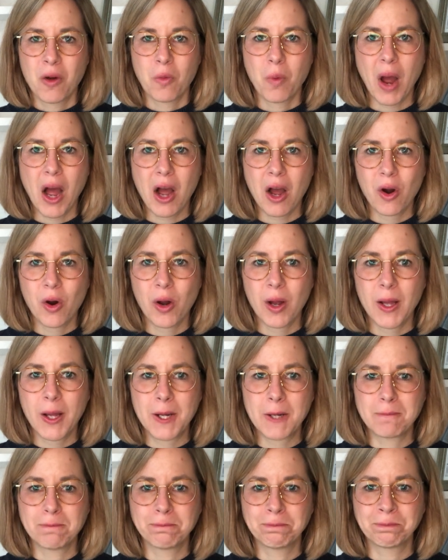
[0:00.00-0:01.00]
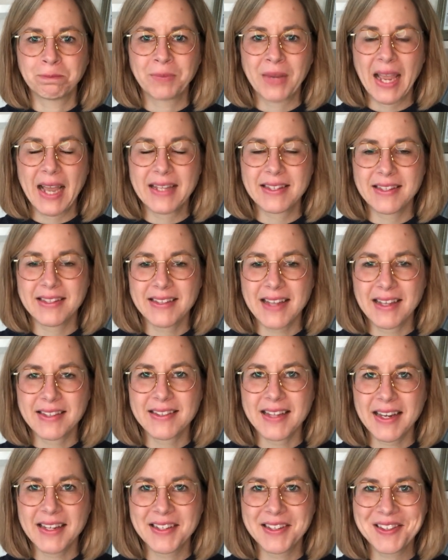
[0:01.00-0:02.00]
wow, ähm, es ist
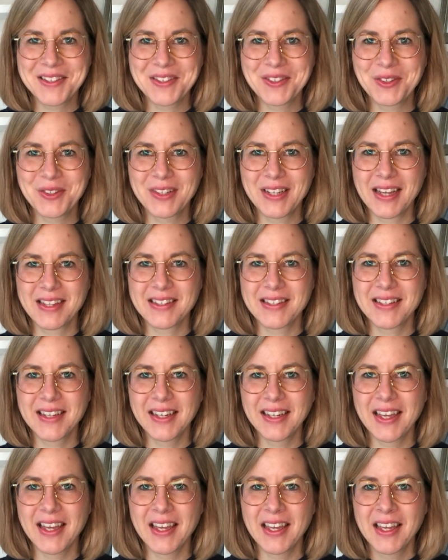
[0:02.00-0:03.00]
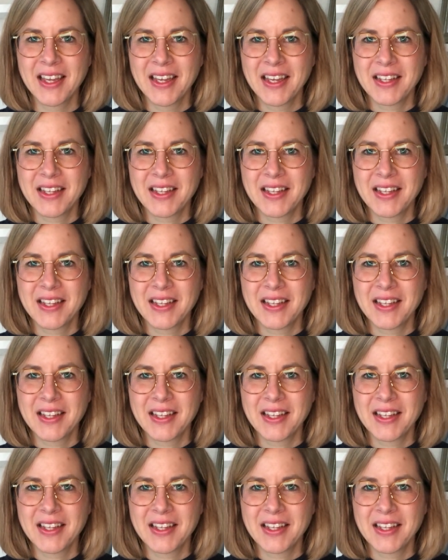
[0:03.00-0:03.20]
tatsächlich so, dass Dinge,